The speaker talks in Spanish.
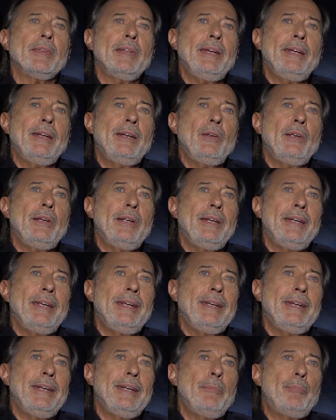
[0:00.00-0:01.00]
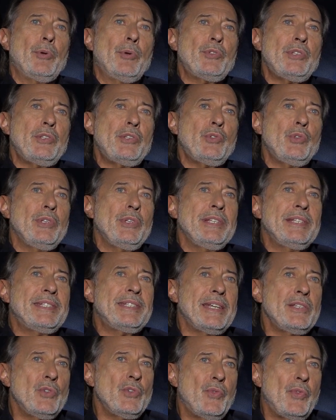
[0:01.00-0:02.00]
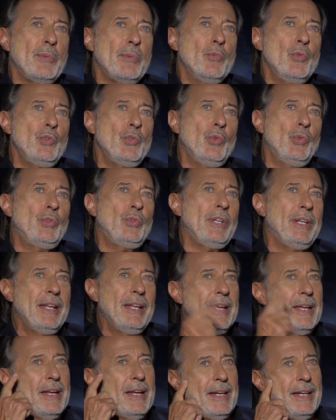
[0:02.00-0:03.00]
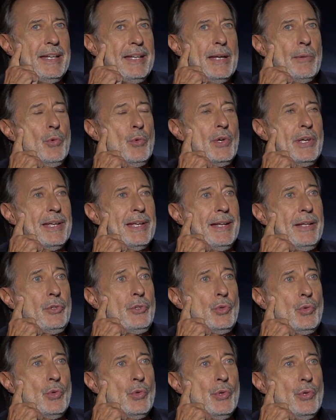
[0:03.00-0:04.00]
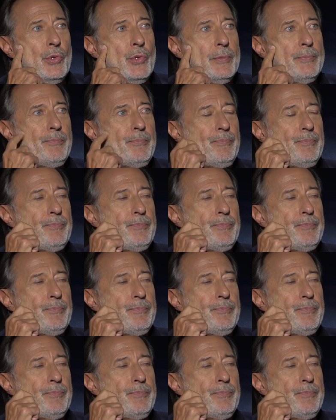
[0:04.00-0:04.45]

El, proceso de ensayo fue muy útil en la búsqueda del tono.